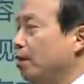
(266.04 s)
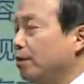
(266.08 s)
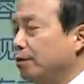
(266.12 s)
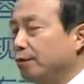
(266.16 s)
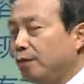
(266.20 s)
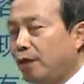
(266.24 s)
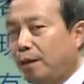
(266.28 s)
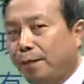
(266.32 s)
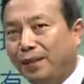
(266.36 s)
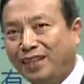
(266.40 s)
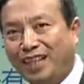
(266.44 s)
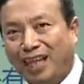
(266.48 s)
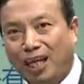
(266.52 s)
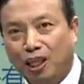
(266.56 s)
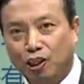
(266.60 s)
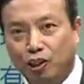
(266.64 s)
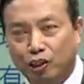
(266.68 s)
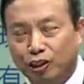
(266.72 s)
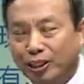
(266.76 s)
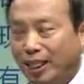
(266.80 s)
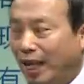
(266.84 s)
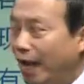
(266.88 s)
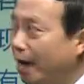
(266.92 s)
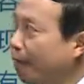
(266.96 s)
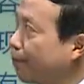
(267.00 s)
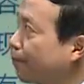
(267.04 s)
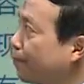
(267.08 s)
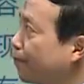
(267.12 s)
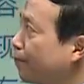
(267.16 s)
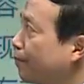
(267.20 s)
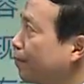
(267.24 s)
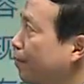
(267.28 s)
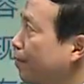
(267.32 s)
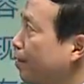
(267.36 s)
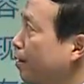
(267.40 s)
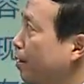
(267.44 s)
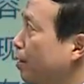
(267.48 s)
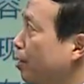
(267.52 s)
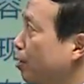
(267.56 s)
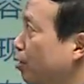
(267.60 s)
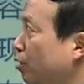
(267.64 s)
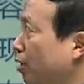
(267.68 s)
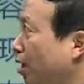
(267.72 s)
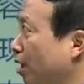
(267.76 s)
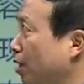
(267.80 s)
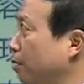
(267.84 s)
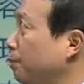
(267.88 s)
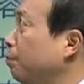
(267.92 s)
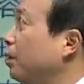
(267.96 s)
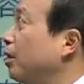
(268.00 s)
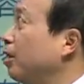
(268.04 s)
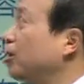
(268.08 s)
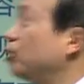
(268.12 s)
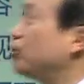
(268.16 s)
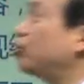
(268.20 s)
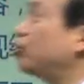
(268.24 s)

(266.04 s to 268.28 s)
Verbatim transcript: 那么第一个知识点，商品